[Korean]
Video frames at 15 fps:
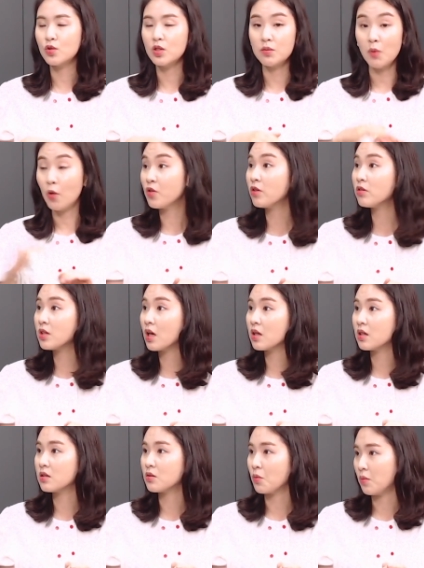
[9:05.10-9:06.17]
이 몇 년
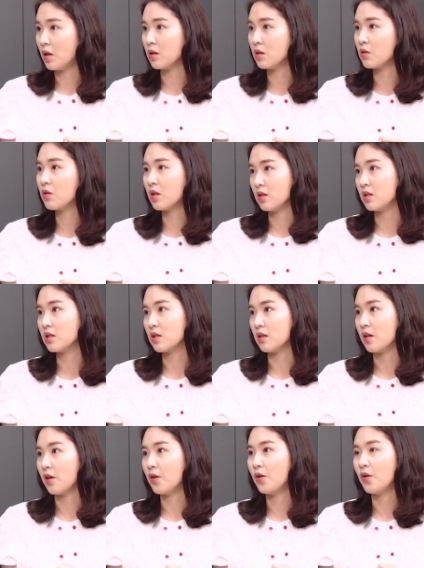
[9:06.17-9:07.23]
사이에 정말 일어난
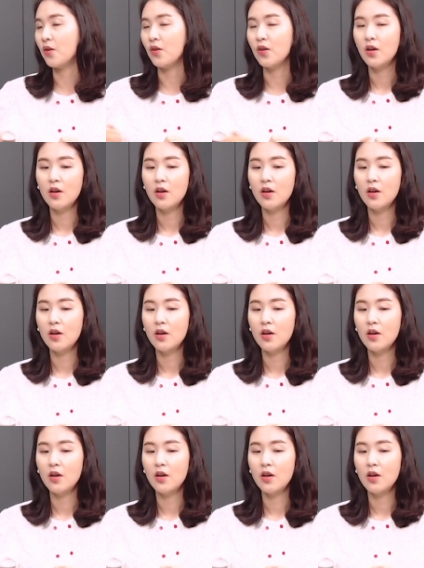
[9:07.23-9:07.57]
일이잖아요.